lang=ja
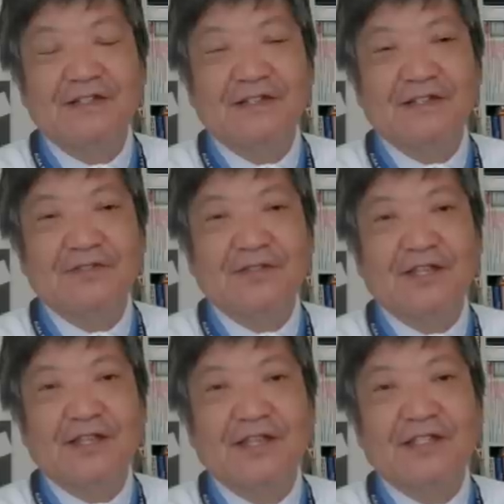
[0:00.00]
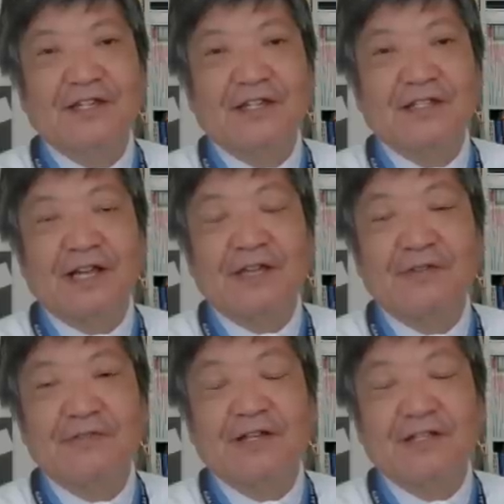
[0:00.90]
えそれで経済が大
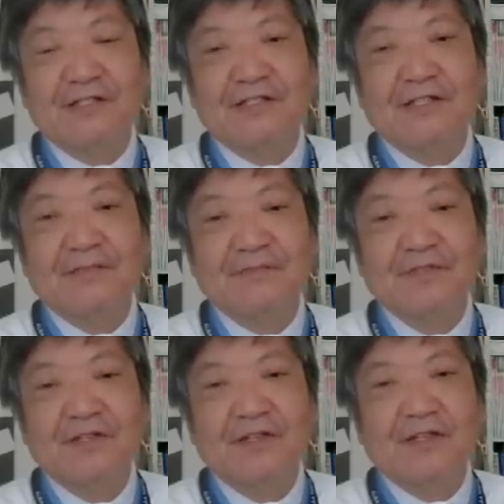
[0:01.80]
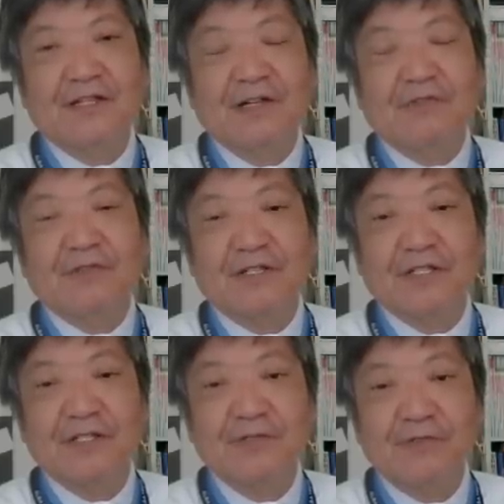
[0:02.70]
混乱にして、え過去には
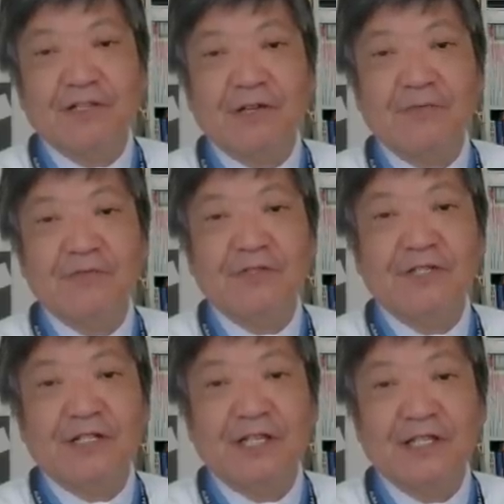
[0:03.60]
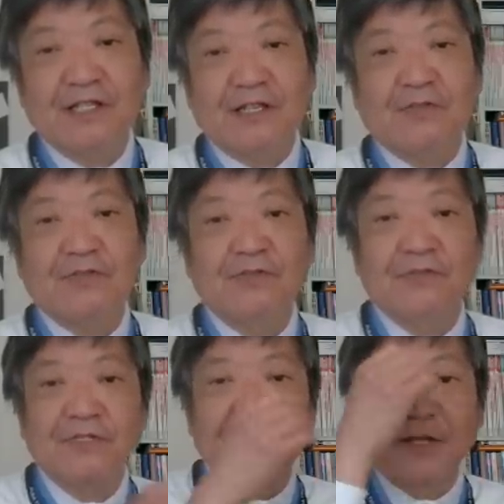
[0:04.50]
人口が何分の1かに減ったと
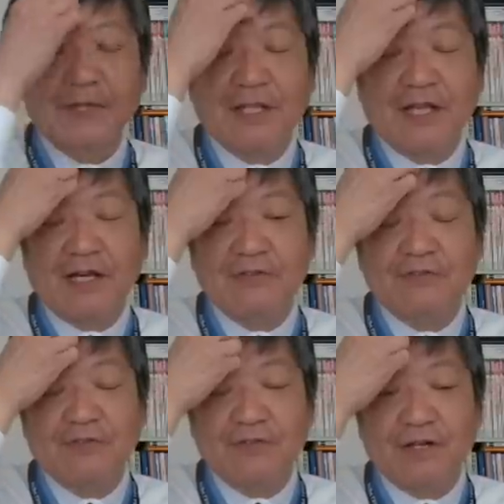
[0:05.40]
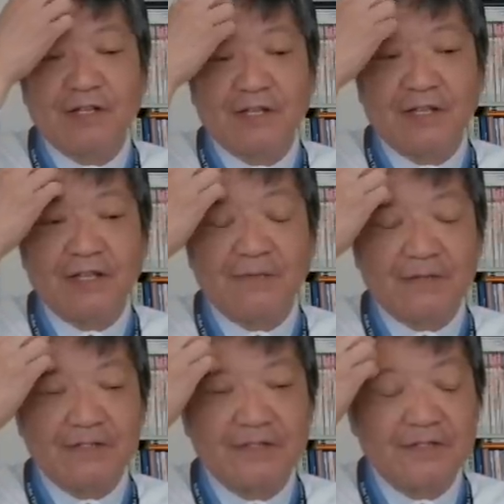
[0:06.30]
いう時代まであると言われてい
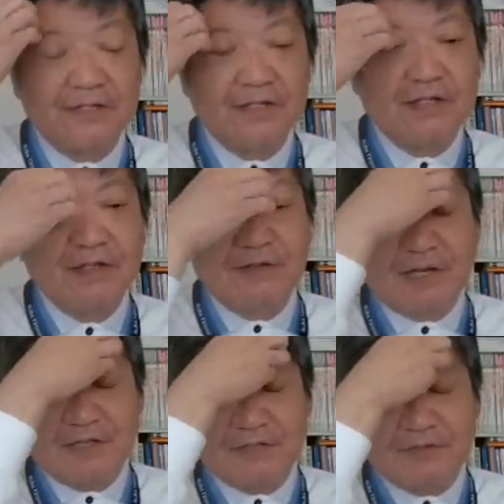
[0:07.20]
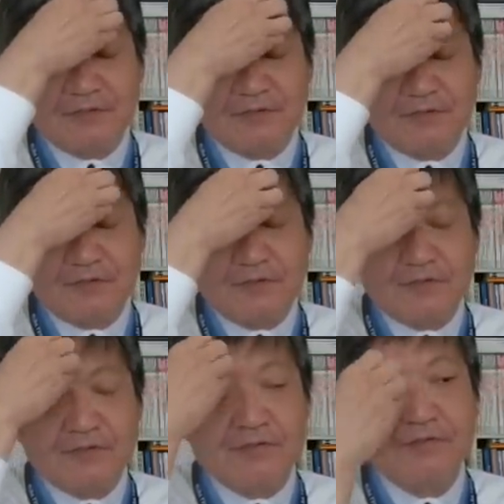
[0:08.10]
ます。あの、う
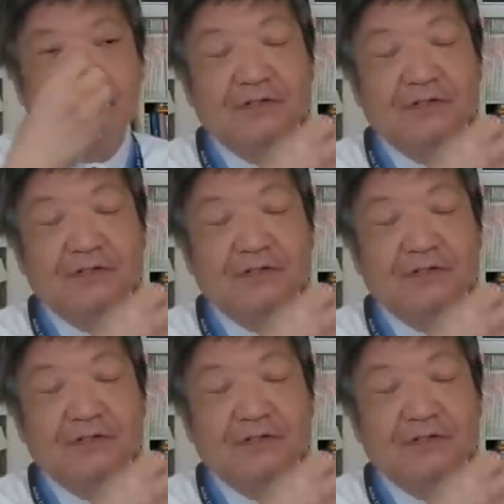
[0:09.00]
ん